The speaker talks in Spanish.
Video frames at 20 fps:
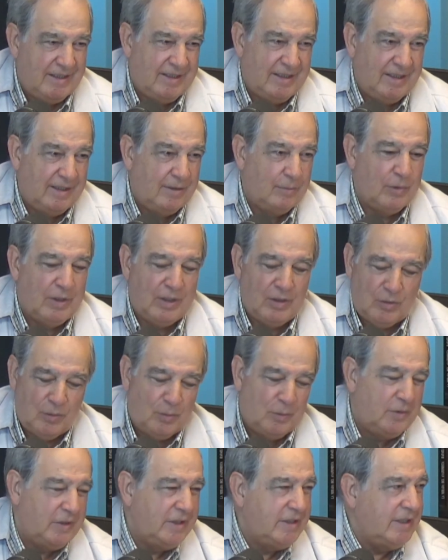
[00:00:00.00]
y bueno,
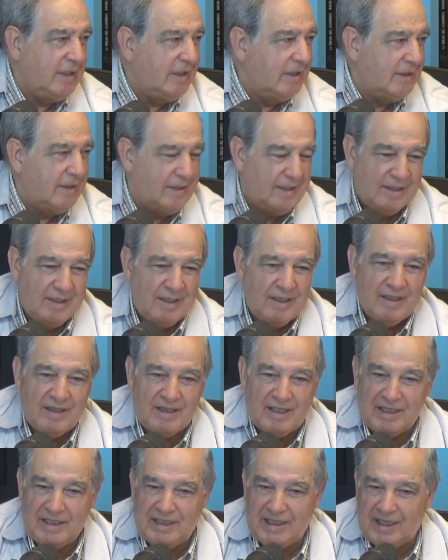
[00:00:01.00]
como decía
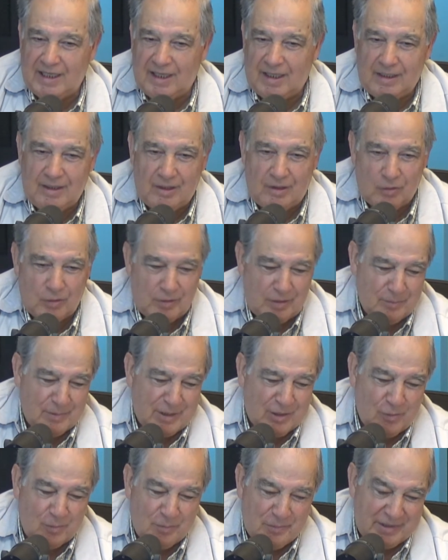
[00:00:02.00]
Daniel y los
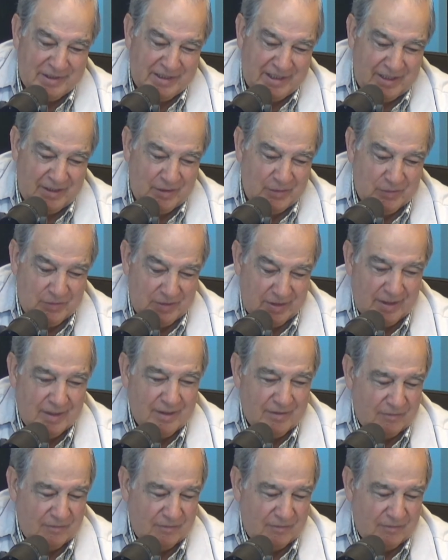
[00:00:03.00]
demás compañeros,